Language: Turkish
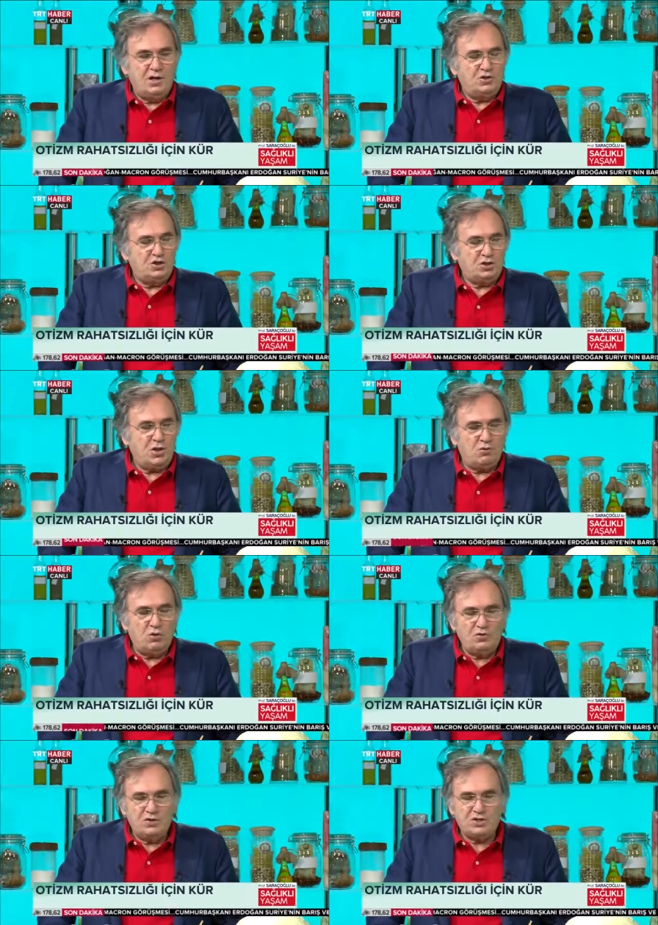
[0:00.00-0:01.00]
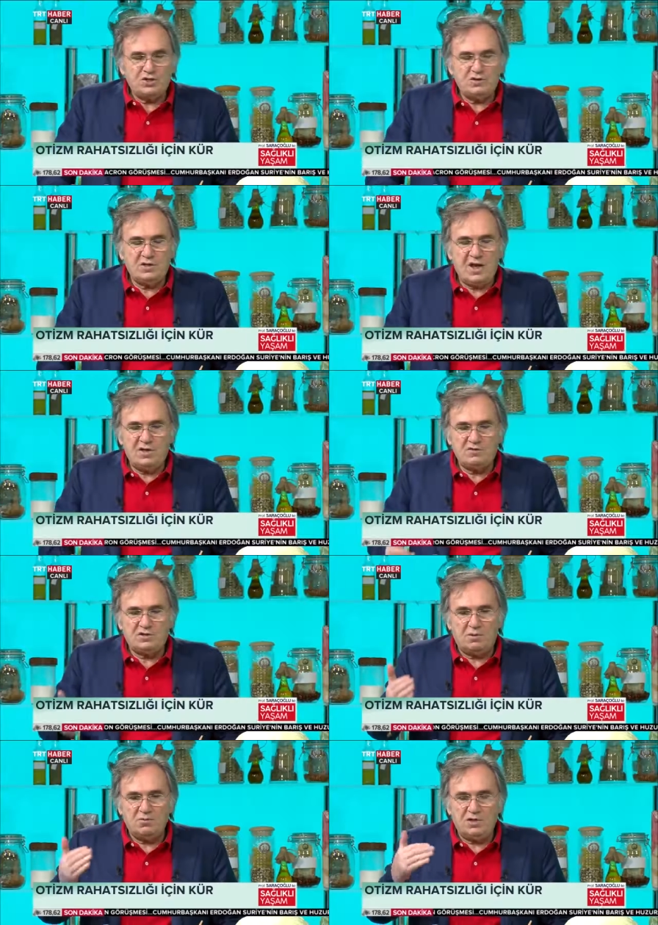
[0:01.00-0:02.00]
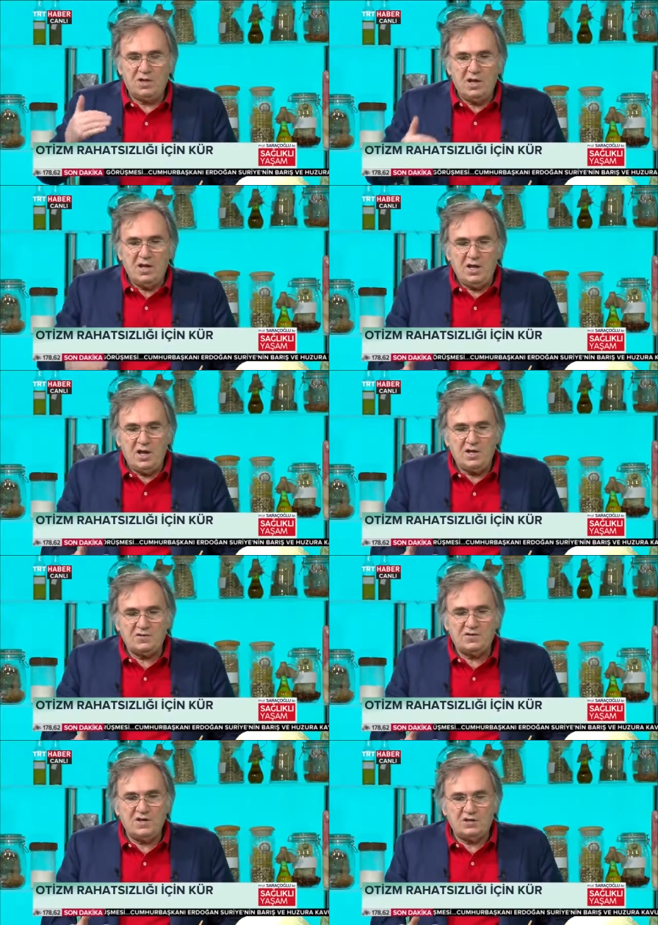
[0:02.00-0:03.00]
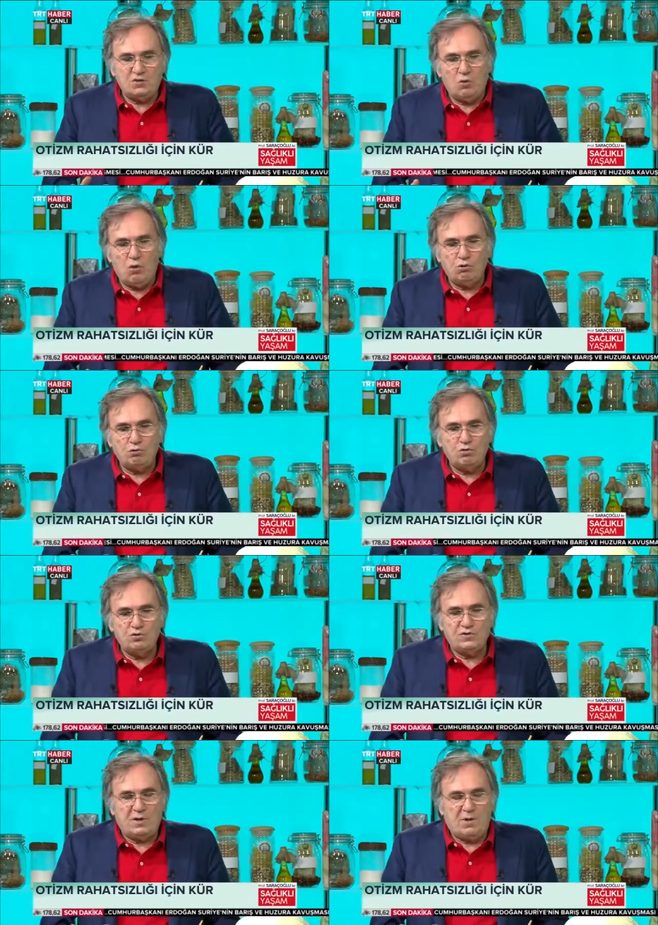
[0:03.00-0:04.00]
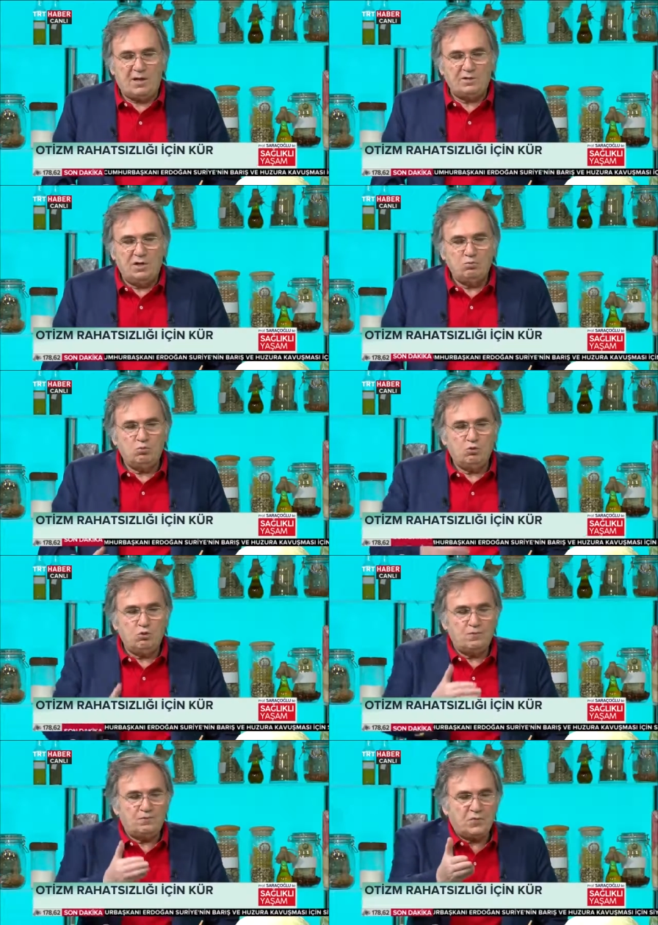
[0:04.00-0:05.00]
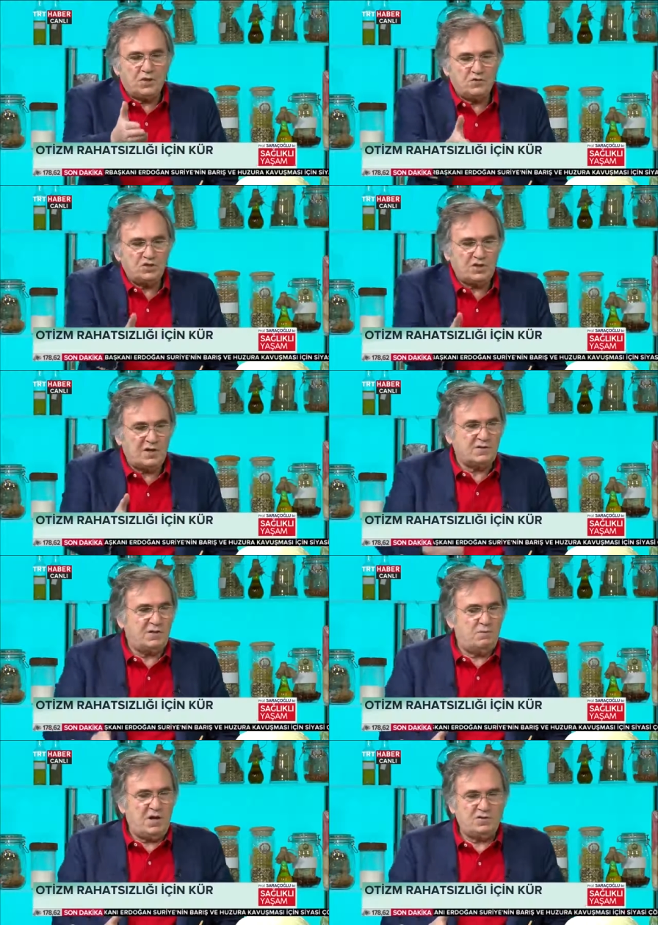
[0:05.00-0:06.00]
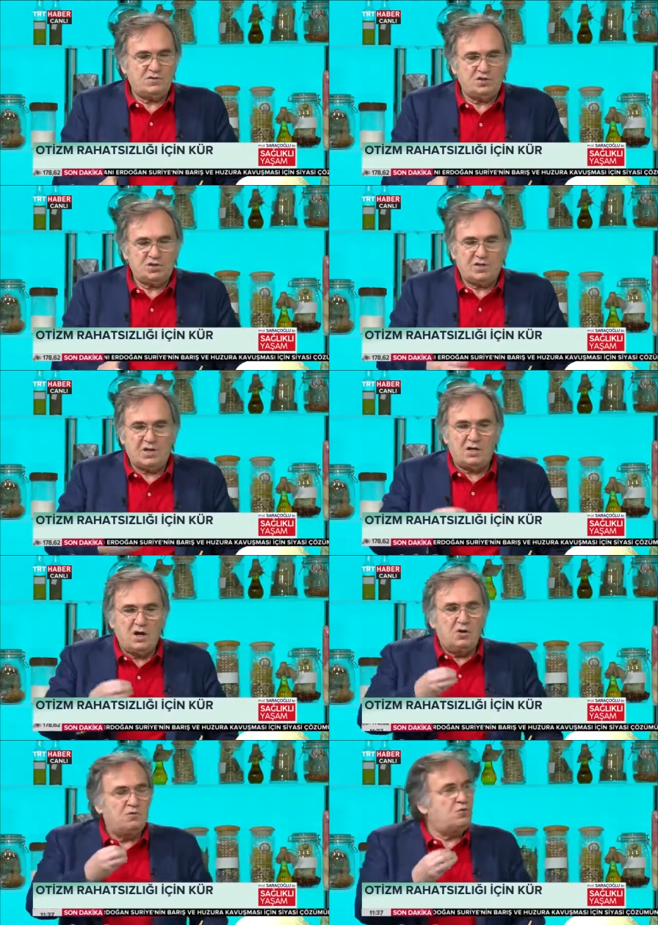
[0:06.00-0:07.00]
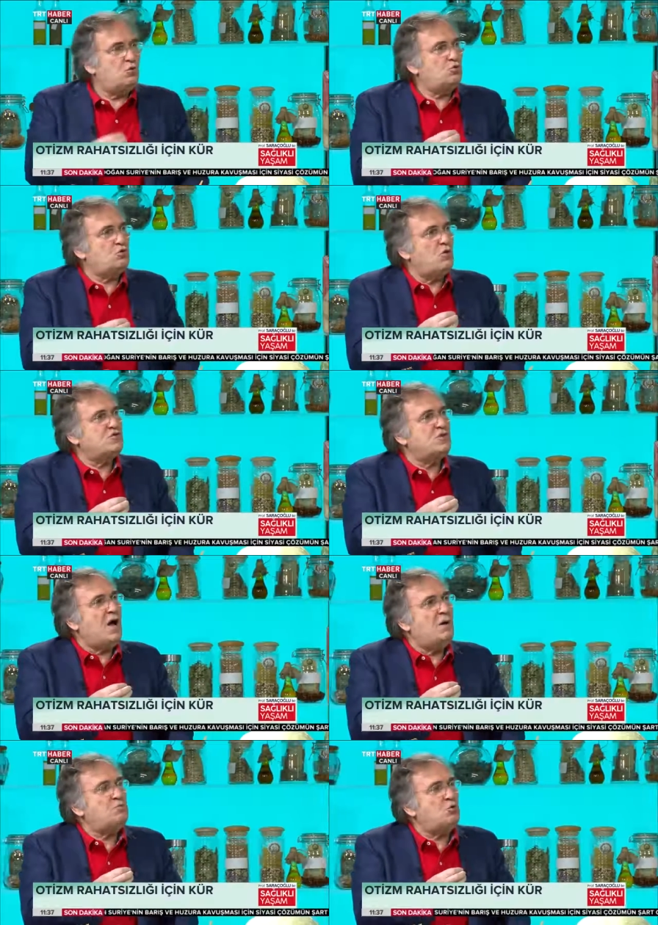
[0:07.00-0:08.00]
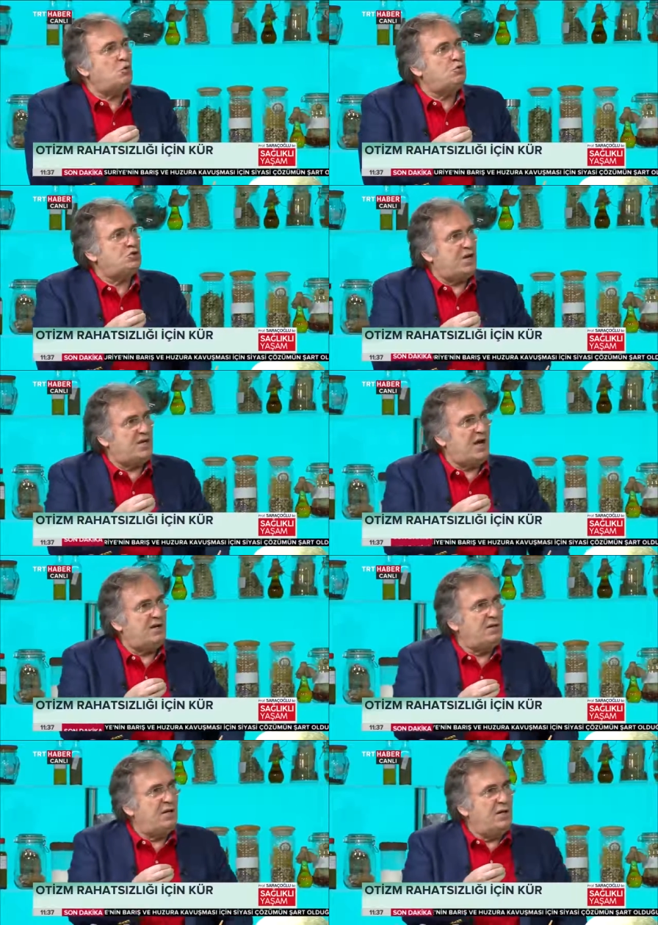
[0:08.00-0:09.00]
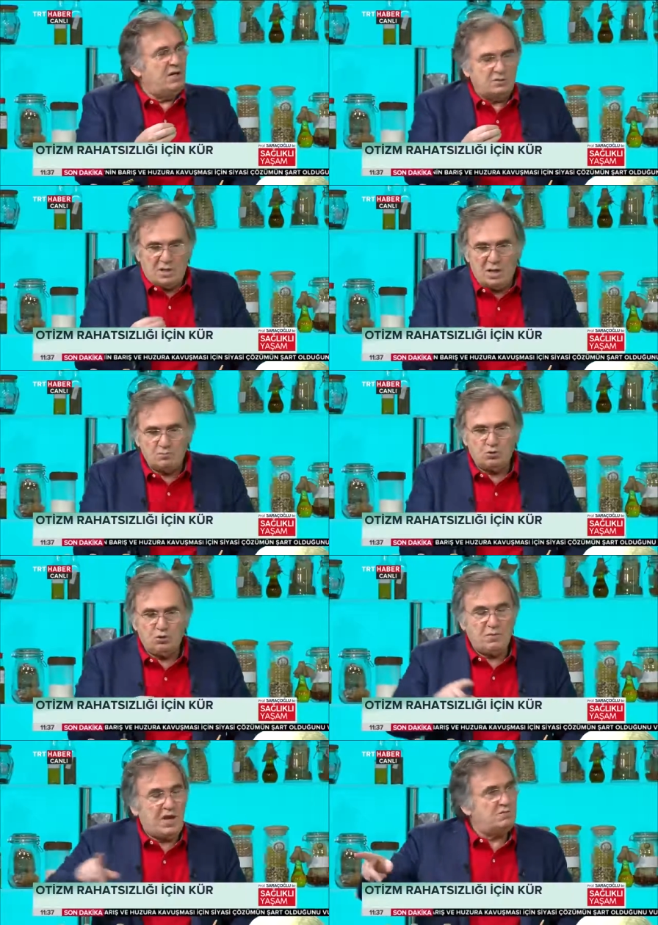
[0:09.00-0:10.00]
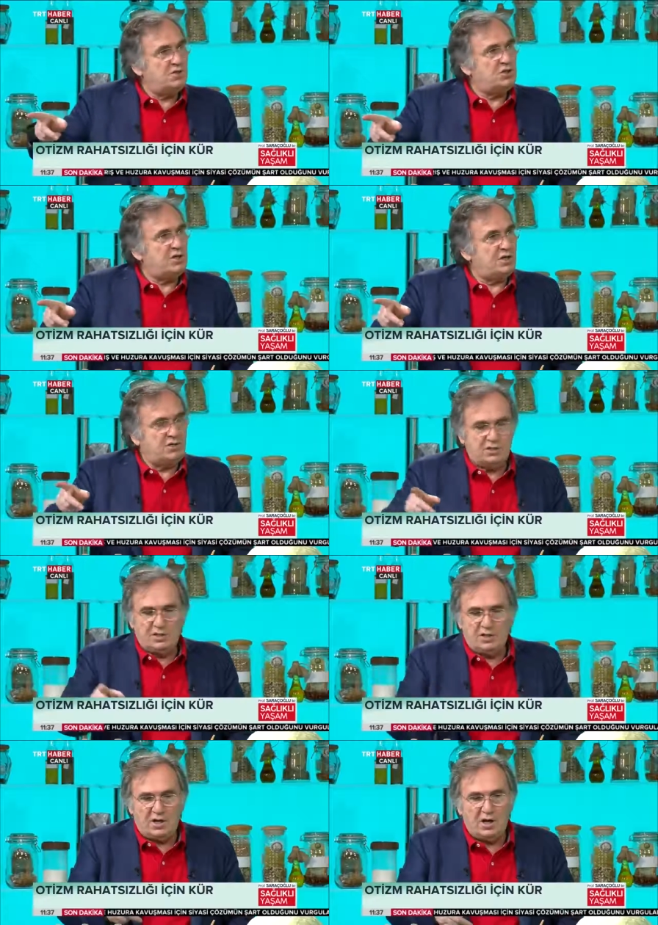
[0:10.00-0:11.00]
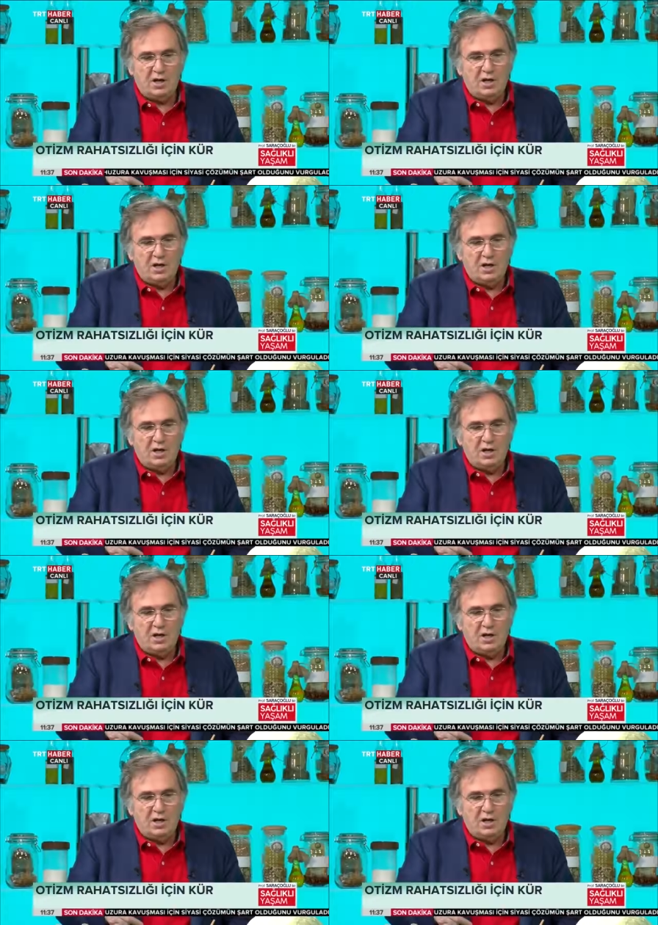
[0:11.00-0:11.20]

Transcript: İşte onun için D vitamini eksik olduğu zaman bu nişasta bazlı şeker, fruktoz ne yapıyor bu şeker? Ne yapıyor? Meyve şekeri değil ha.